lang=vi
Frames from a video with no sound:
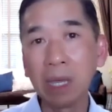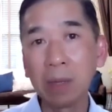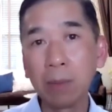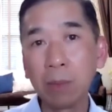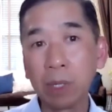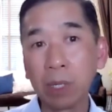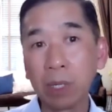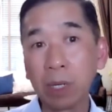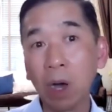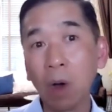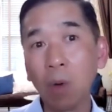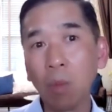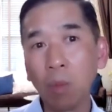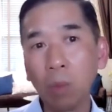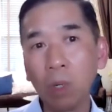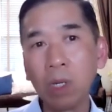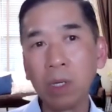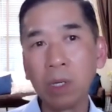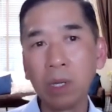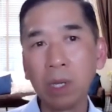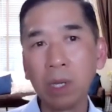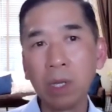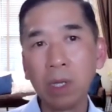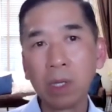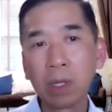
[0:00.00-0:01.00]
thân mình không á,
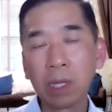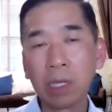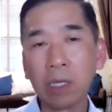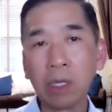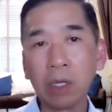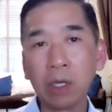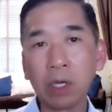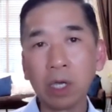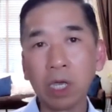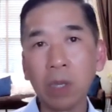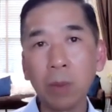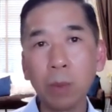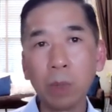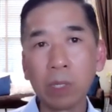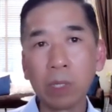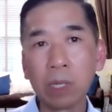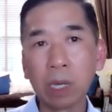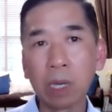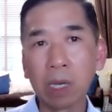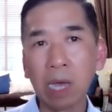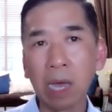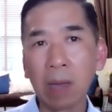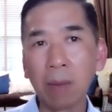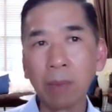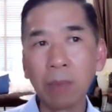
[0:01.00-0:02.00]
thì nhiều khi mình
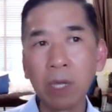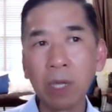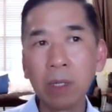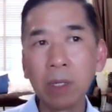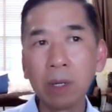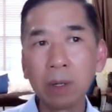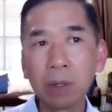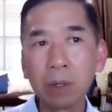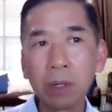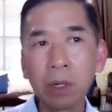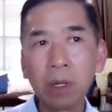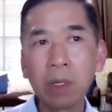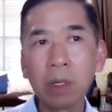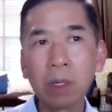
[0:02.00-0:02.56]
sẽ cảm thấy nó